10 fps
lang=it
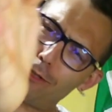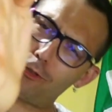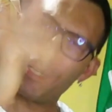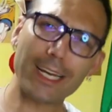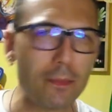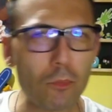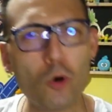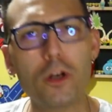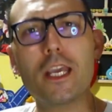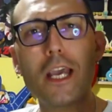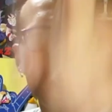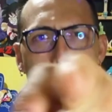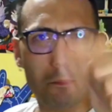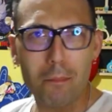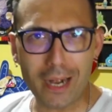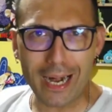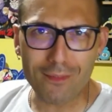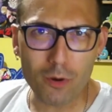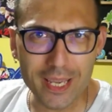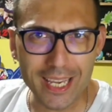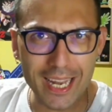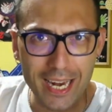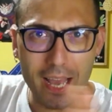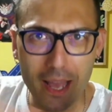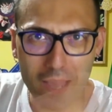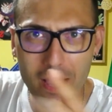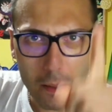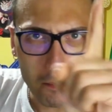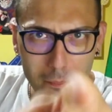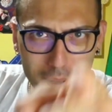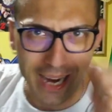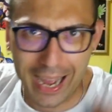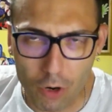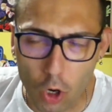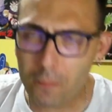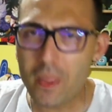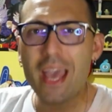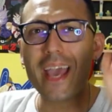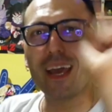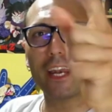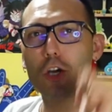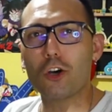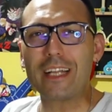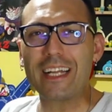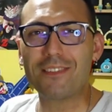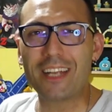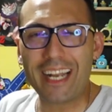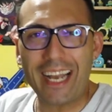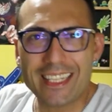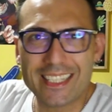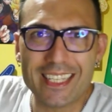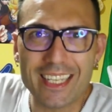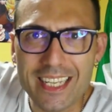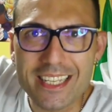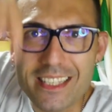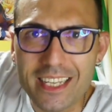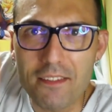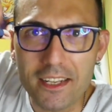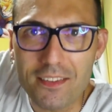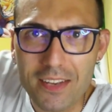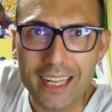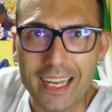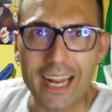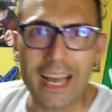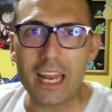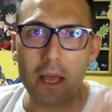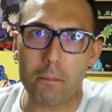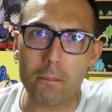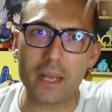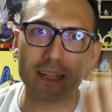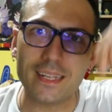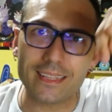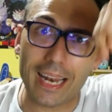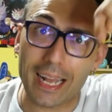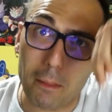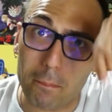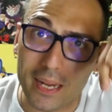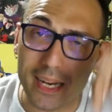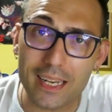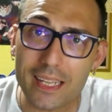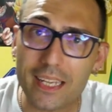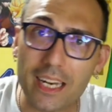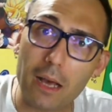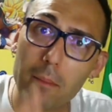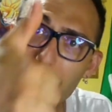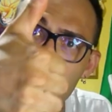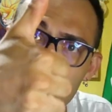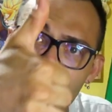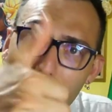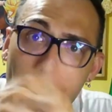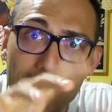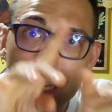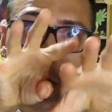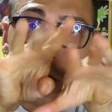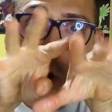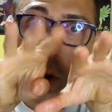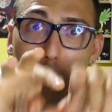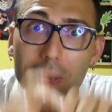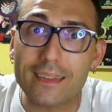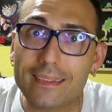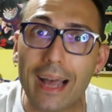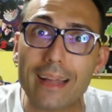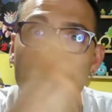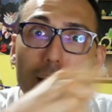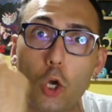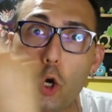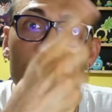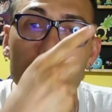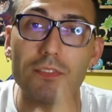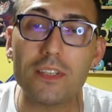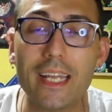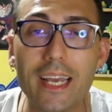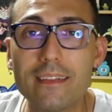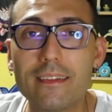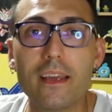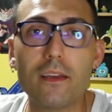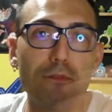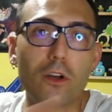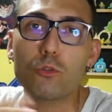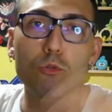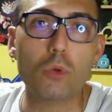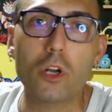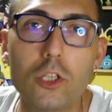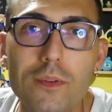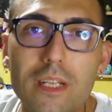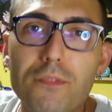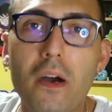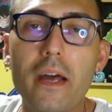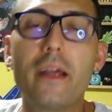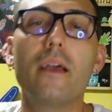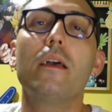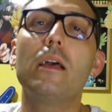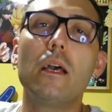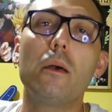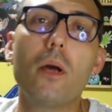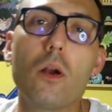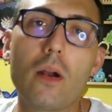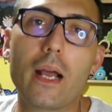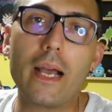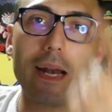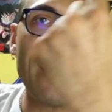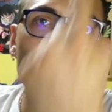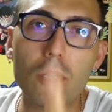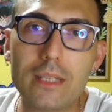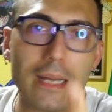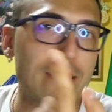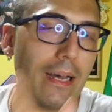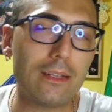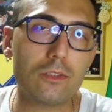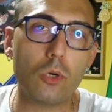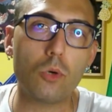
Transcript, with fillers: dei limoni. Bravo Michele, bravo! E ricordatevi ragazzi, iscrivetevi al canale, mettete la campanellina, mettete like, commentate, condividete, fate tutto quello che dovete fare. Però raga, una volta tanto,